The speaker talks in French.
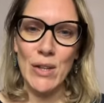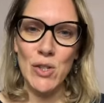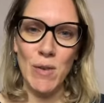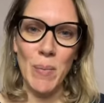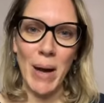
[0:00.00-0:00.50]

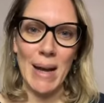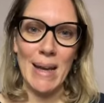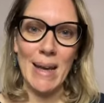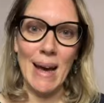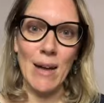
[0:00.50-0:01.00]
je vais
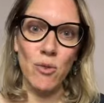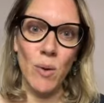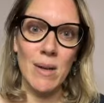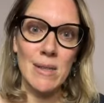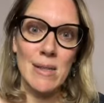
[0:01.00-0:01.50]
parler à
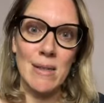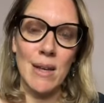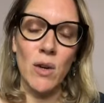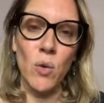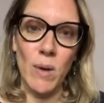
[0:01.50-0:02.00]
toi si
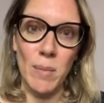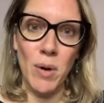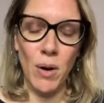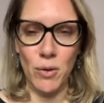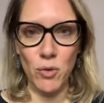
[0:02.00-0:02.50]
tu es
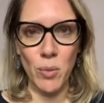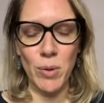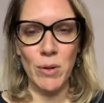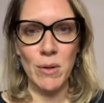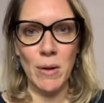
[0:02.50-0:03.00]
web
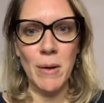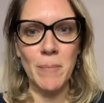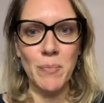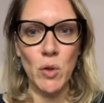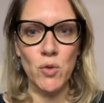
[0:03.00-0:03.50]

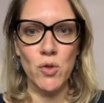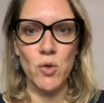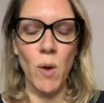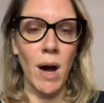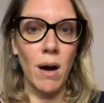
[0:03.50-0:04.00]
entrepreneur, que tu
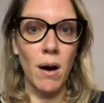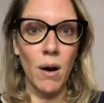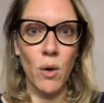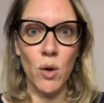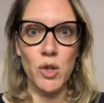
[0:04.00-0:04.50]
sois
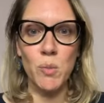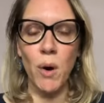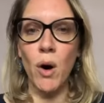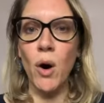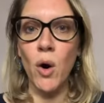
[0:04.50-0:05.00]
en
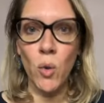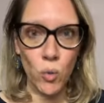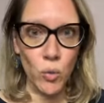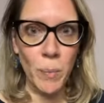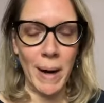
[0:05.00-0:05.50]
lancement
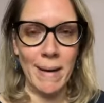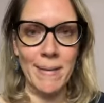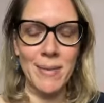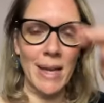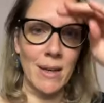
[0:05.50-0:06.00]
ou pas
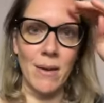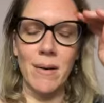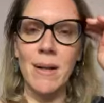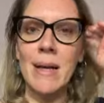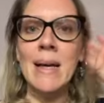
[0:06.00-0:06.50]

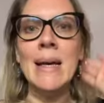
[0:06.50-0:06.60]
d'ailleurs.